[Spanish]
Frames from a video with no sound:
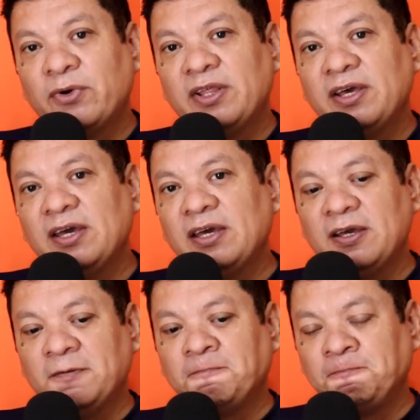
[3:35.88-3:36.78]
puede
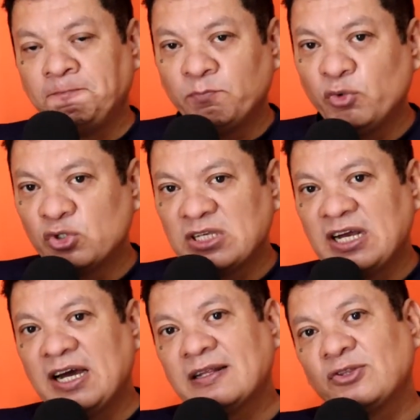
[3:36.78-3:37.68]

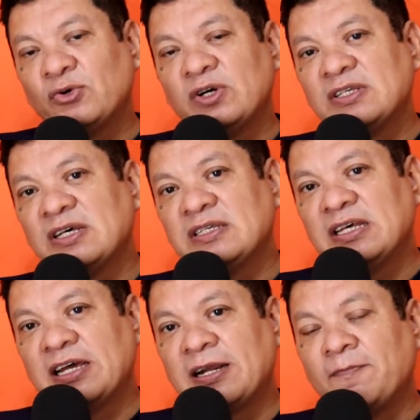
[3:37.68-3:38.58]
buscar todas esas
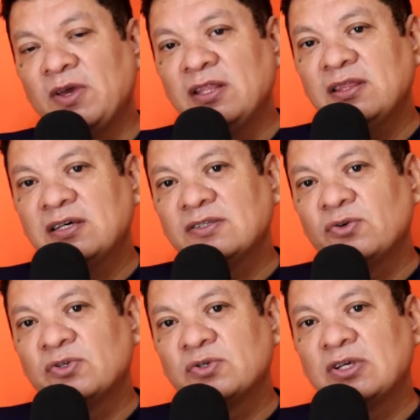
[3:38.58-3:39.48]
herramientas,
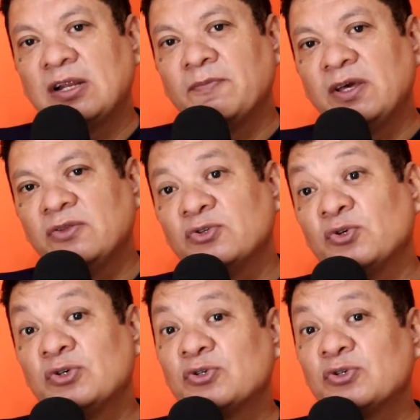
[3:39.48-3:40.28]
todos esos elementos, todos